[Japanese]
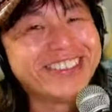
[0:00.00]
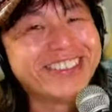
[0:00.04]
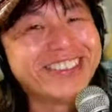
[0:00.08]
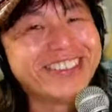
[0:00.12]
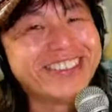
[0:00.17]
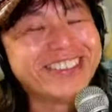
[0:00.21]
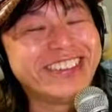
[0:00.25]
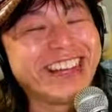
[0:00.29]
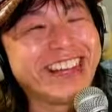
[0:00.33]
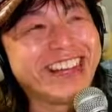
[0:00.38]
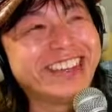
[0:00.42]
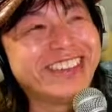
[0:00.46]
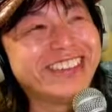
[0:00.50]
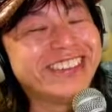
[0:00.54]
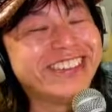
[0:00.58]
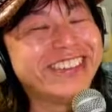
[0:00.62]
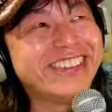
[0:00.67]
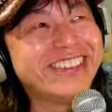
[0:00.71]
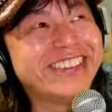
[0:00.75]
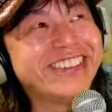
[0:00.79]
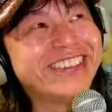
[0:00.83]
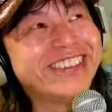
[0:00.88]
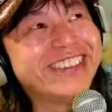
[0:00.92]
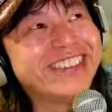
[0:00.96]
何
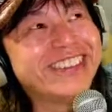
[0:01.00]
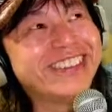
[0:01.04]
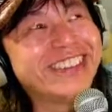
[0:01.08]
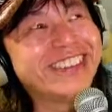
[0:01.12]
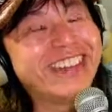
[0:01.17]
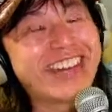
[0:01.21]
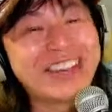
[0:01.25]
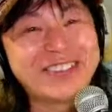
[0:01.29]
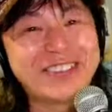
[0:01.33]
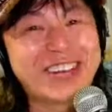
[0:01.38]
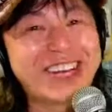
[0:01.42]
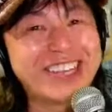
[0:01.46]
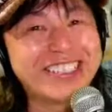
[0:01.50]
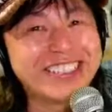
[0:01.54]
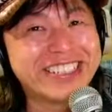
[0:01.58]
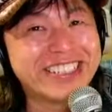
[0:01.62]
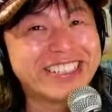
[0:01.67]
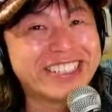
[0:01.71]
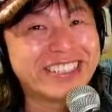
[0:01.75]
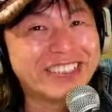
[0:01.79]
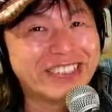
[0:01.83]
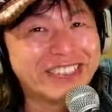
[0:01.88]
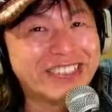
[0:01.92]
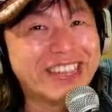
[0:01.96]
ライブ配信やっ
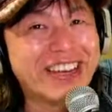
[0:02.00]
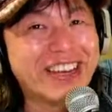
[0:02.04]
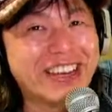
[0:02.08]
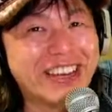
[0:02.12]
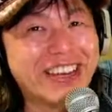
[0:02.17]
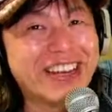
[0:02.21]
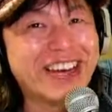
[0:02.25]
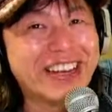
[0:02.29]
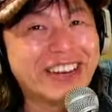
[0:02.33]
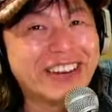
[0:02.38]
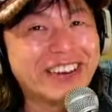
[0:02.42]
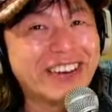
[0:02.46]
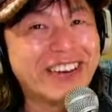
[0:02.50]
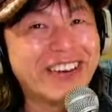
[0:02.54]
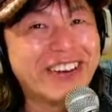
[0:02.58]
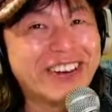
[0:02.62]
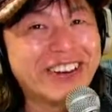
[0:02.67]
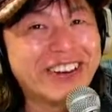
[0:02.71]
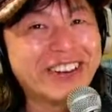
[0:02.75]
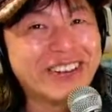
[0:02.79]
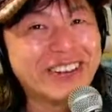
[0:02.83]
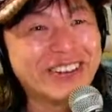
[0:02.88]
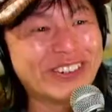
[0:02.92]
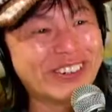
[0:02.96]
たらね、あの、
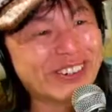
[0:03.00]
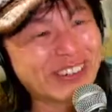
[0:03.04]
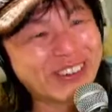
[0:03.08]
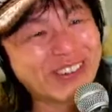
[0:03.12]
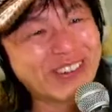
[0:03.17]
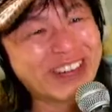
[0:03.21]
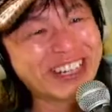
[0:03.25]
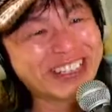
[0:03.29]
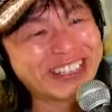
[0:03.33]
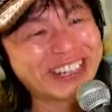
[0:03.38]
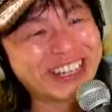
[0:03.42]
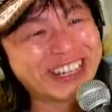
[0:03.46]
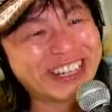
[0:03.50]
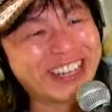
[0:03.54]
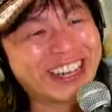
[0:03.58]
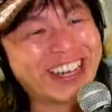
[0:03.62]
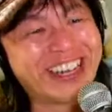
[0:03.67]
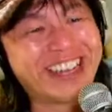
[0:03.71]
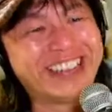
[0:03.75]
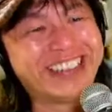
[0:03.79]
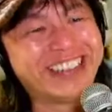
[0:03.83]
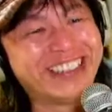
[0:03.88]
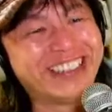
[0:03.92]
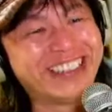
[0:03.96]
ごまかしが聞か
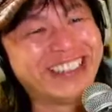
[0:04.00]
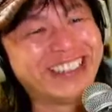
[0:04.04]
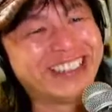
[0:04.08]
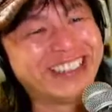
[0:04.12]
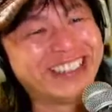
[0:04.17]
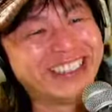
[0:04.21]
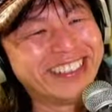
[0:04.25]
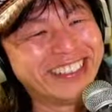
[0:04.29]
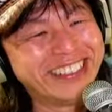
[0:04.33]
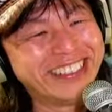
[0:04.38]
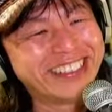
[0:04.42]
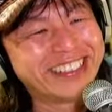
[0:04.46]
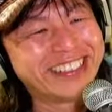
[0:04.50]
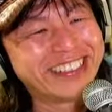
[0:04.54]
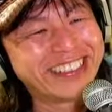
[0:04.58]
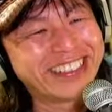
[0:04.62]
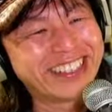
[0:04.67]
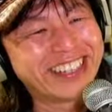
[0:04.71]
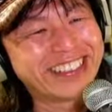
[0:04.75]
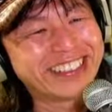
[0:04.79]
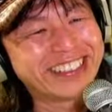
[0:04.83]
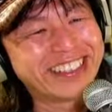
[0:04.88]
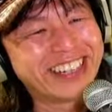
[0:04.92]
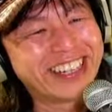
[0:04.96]
へんし、うん、そんな
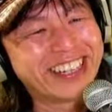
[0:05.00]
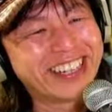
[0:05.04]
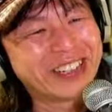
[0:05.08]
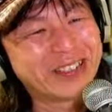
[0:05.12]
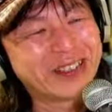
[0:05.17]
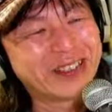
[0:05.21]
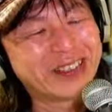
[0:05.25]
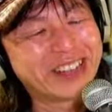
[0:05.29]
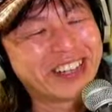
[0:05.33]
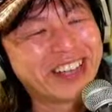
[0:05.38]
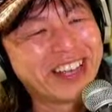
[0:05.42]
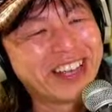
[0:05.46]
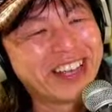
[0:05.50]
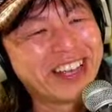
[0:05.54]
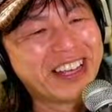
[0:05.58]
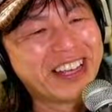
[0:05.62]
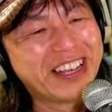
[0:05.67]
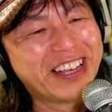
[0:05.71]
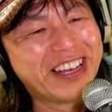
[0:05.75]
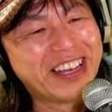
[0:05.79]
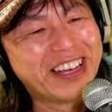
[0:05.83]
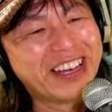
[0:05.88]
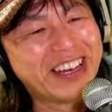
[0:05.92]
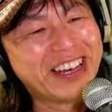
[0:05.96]
感じで、ね、やってるんでね。
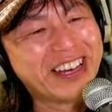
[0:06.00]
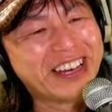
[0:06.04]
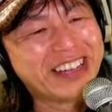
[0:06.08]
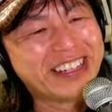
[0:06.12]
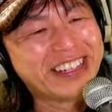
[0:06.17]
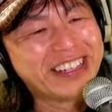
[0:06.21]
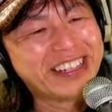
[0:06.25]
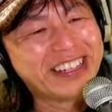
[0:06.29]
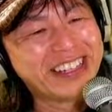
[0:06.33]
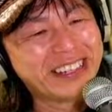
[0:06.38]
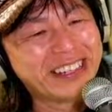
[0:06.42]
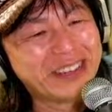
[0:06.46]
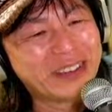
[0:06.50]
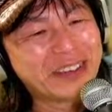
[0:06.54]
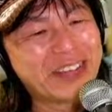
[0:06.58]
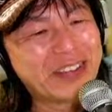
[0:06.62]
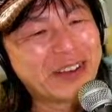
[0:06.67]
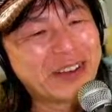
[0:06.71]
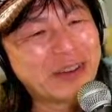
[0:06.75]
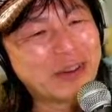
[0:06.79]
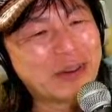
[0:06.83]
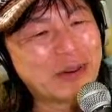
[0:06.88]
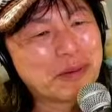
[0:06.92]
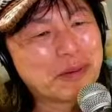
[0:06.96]
あね、
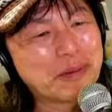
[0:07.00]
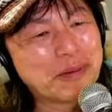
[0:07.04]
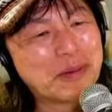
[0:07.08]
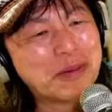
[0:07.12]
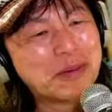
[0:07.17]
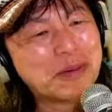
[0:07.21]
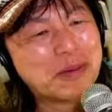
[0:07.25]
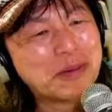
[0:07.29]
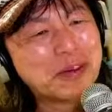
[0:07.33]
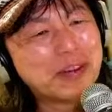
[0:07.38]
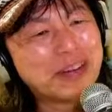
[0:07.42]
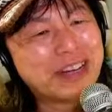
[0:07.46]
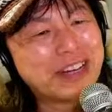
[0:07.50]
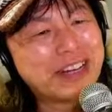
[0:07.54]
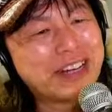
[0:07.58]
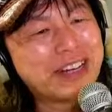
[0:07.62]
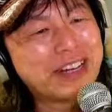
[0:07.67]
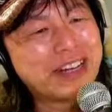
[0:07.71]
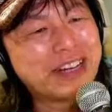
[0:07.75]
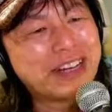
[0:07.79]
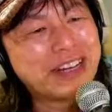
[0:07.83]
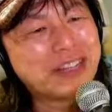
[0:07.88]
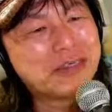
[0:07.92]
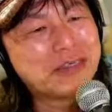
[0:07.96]
こう僕も
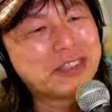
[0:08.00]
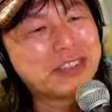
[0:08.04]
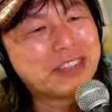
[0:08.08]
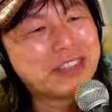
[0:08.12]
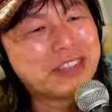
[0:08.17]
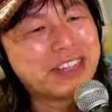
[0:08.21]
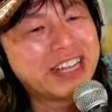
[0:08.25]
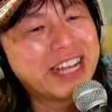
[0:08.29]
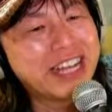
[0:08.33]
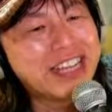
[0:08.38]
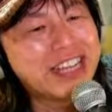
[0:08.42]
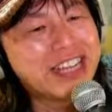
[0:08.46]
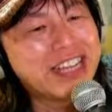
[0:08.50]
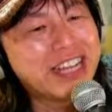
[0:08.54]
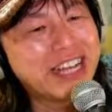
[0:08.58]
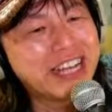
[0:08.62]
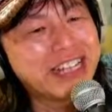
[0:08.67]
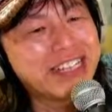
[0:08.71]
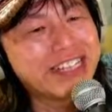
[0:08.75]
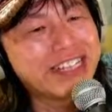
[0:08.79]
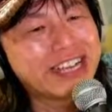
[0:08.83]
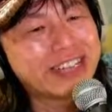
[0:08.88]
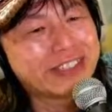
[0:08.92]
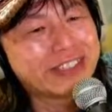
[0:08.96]
書りますよ。何か
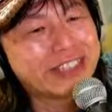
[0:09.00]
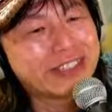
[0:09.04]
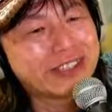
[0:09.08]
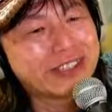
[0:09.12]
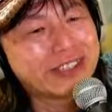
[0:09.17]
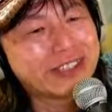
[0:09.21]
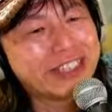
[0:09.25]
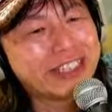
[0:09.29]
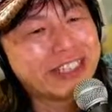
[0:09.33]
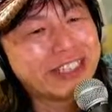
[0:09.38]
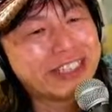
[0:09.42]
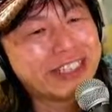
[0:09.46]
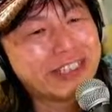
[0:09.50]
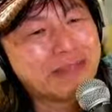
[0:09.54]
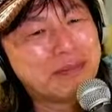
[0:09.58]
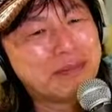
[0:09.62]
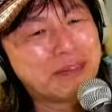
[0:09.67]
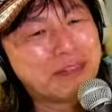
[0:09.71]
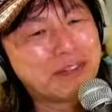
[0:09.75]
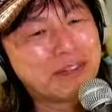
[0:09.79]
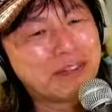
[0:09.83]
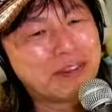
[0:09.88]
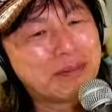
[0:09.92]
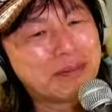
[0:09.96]
に役立つ月
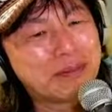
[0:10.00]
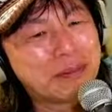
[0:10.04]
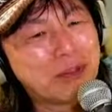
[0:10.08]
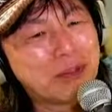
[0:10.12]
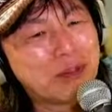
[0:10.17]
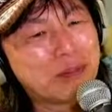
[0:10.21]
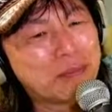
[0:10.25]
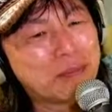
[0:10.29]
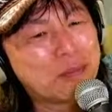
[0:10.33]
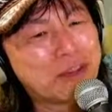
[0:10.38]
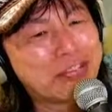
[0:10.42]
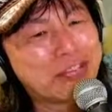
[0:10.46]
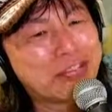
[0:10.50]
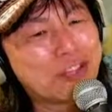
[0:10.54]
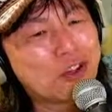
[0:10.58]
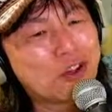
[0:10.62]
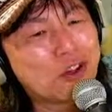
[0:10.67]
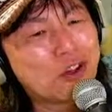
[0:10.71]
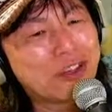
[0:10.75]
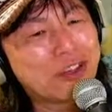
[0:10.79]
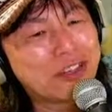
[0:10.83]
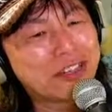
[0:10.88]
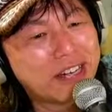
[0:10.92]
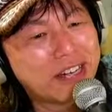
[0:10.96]
1勉
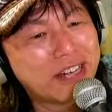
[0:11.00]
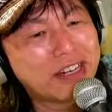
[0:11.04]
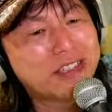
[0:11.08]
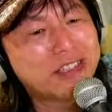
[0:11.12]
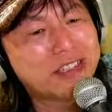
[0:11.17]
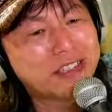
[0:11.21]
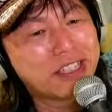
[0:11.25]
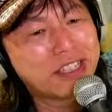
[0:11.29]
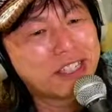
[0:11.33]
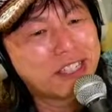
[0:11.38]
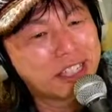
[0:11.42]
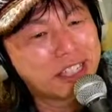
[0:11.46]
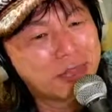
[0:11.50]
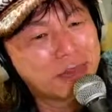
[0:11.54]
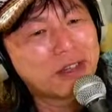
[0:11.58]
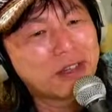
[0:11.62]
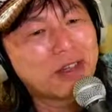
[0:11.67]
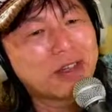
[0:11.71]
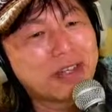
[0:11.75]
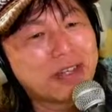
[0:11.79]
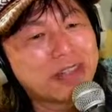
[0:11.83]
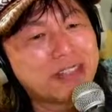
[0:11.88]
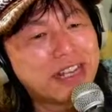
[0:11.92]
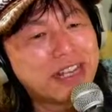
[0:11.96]
強、ね、月1勉
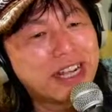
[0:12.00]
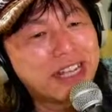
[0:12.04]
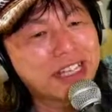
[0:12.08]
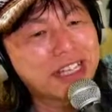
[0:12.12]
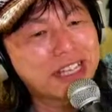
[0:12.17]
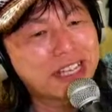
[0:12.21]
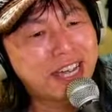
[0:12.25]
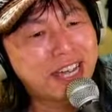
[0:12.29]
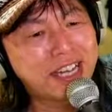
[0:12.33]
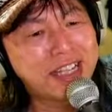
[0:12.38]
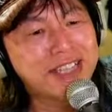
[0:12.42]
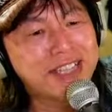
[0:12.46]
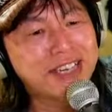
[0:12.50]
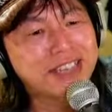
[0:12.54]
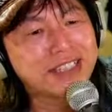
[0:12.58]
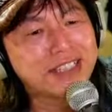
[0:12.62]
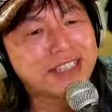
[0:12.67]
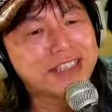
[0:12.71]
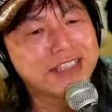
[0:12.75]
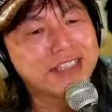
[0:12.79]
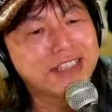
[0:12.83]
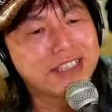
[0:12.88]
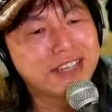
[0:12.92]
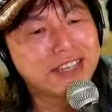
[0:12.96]
強会、何かに役
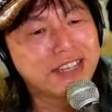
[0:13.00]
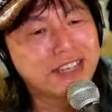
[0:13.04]
立つ。